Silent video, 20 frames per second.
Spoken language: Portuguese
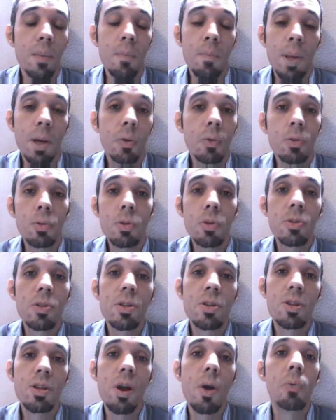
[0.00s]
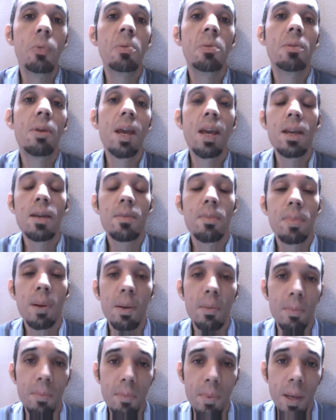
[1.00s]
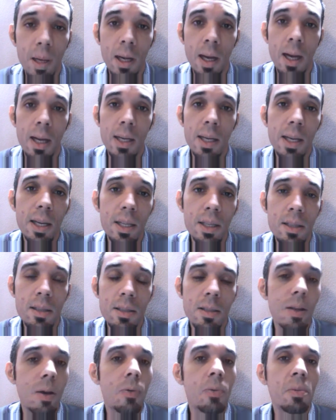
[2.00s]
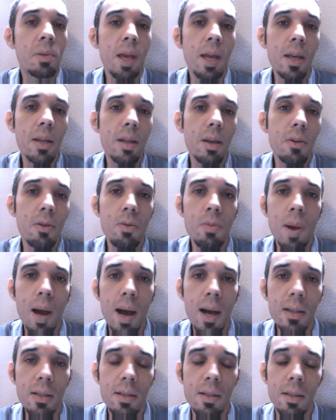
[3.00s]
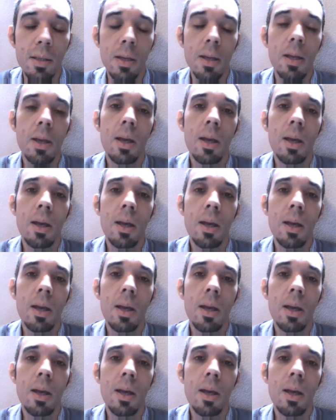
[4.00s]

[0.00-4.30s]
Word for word: perguntou se tinha alguém para pegar ele, se alguém derrubasse,